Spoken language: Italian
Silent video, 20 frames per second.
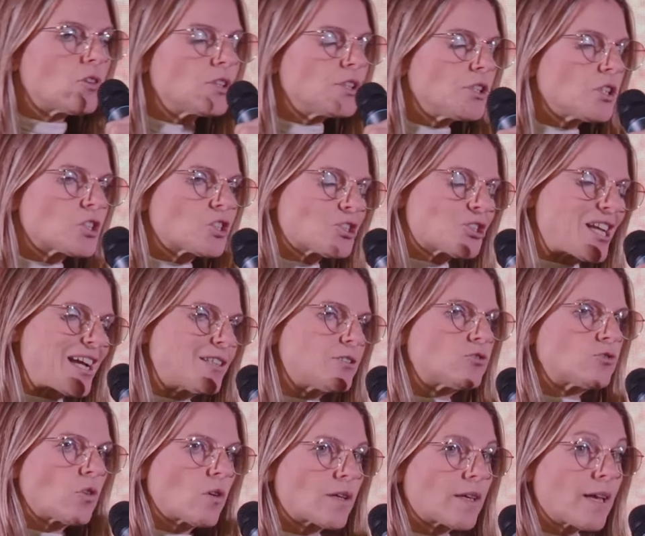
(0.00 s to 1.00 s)
io
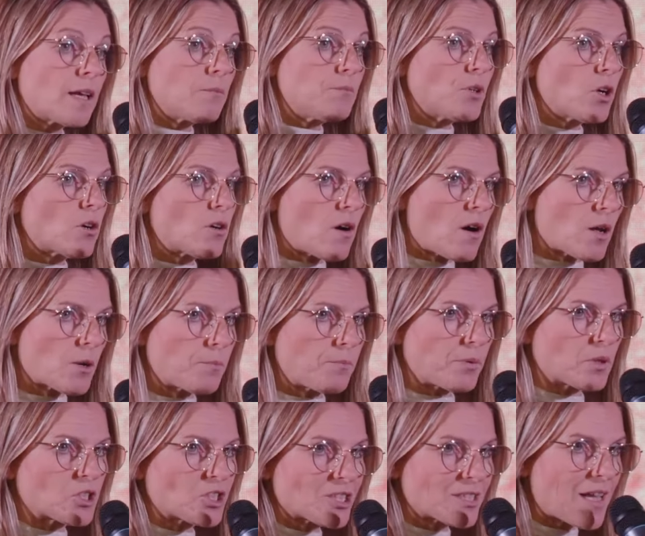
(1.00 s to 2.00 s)
sento che il mio
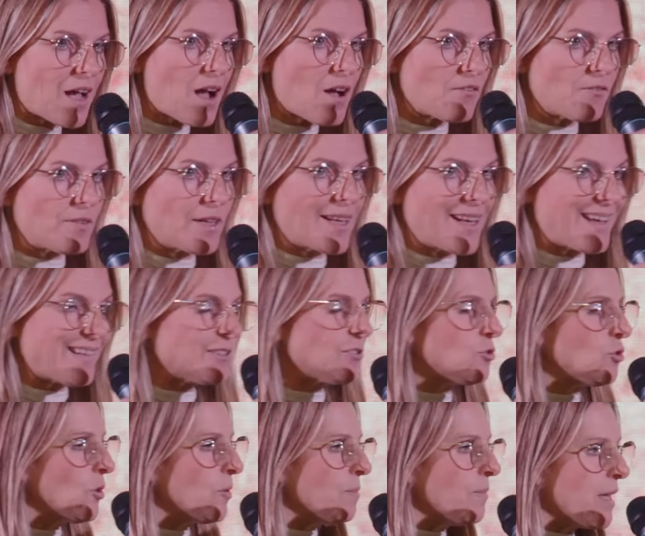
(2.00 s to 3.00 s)
corpo sta
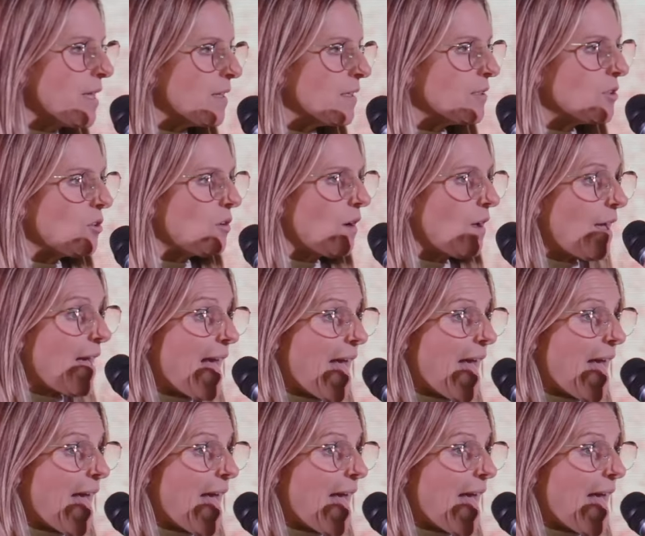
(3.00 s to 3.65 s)
venendo meno